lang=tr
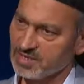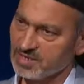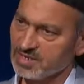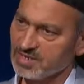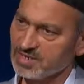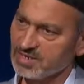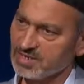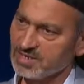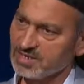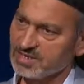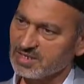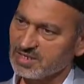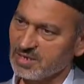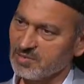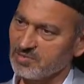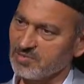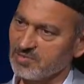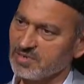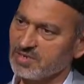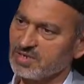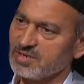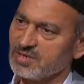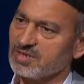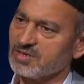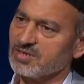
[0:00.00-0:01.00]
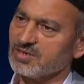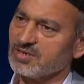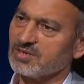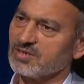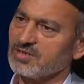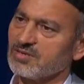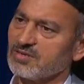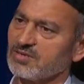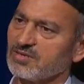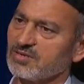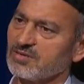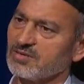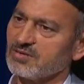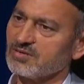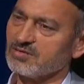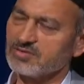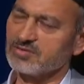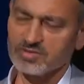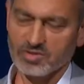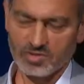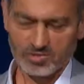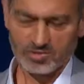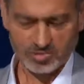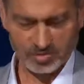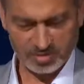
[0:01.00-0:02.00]
Birkaç Tam, örneğini Doktor
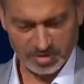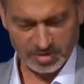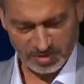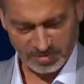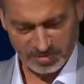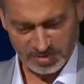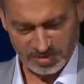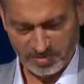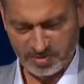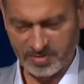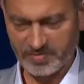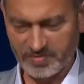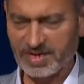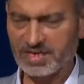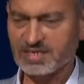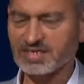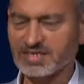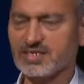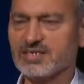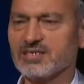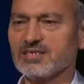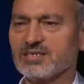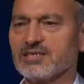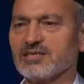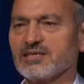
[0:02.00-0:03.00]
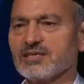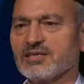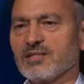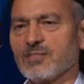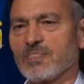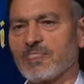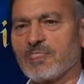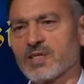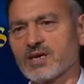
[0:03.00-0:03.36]
Şems Doktor Şems Bey verdi. Evet.